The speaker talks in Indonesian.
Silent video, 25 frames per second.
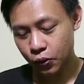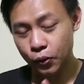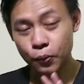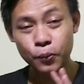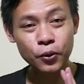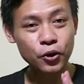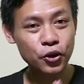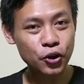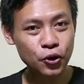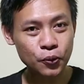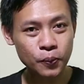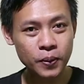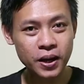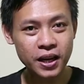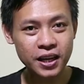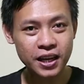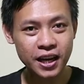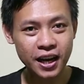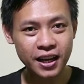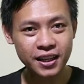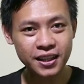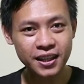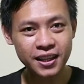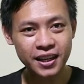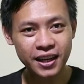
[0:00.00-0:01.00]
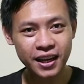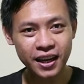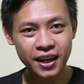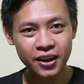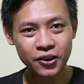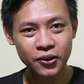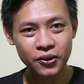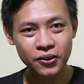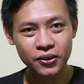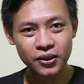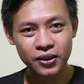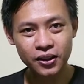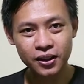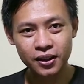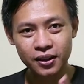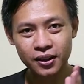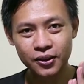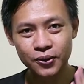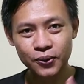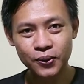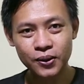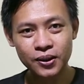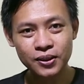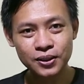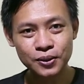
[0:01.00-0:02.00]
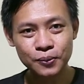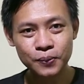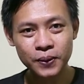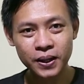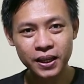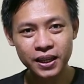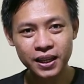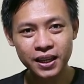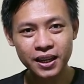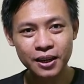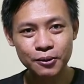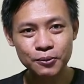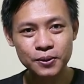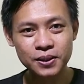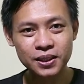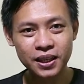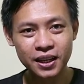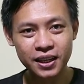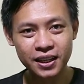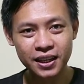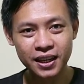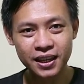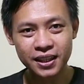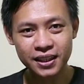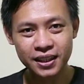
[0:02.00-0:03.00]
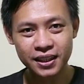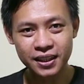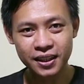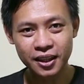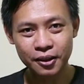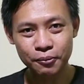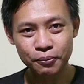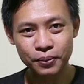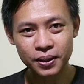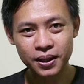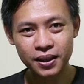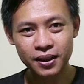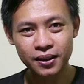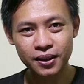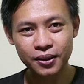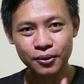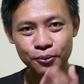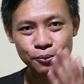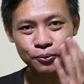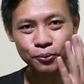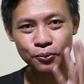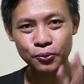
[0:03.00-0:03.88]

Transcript: Gue mau coba nyanyi ya. Gue sebenarnya nggak bisa nyanyi, tapi